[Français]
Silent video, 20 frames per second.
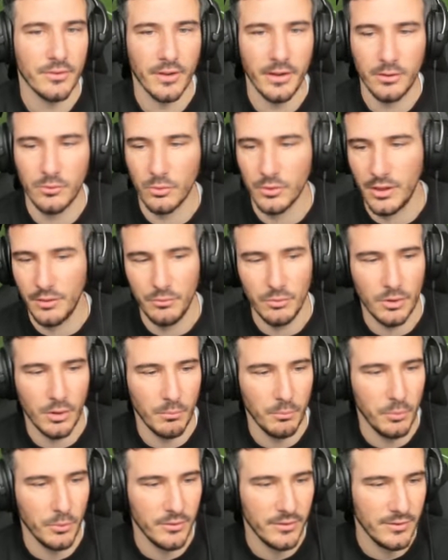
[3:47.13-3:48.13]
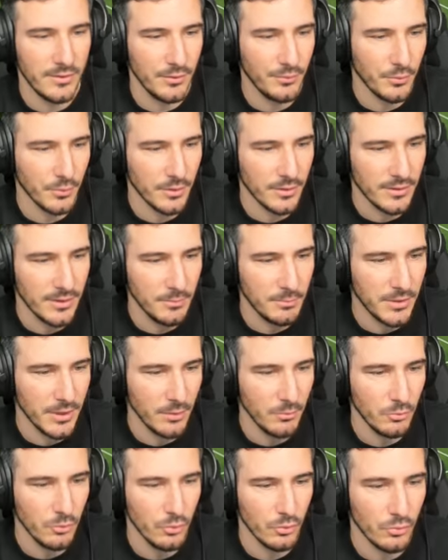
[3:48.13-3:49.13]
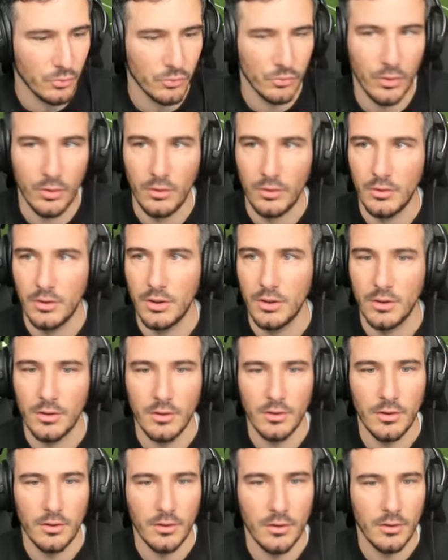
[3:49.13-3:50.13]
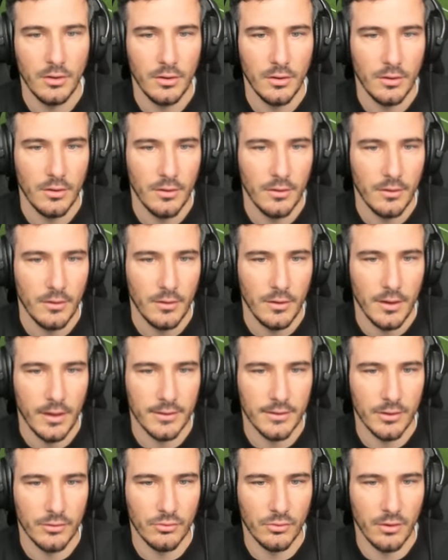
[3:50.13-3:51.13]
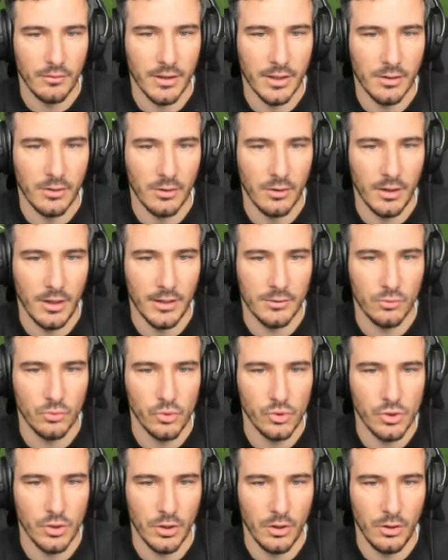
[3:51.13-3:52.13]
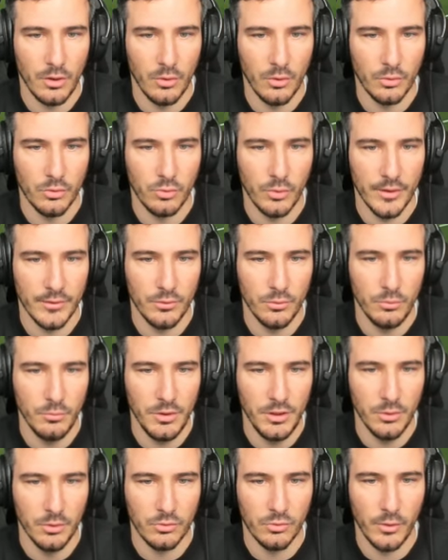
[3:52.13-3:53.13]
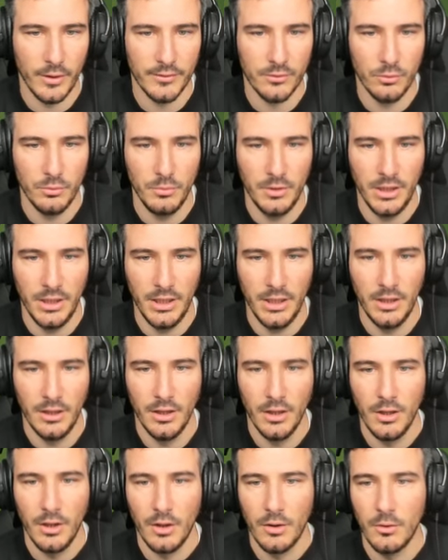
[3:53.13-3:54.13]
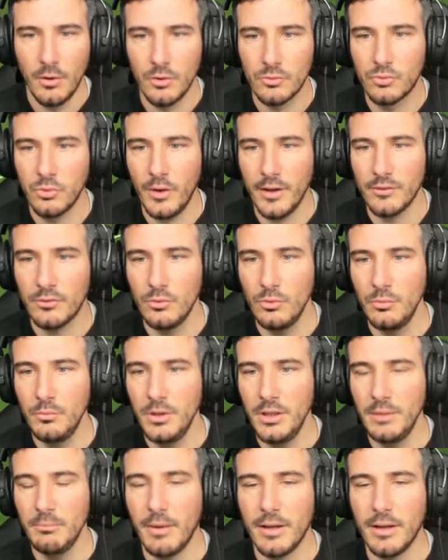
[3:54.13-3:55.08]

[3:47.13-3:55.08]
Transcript: C'est vrai qu'on a vu qu'en positif, on était bien mieux souvent. Attention avec euh, la touche euh, Otoazumi, Otoazumi, Otoazumi,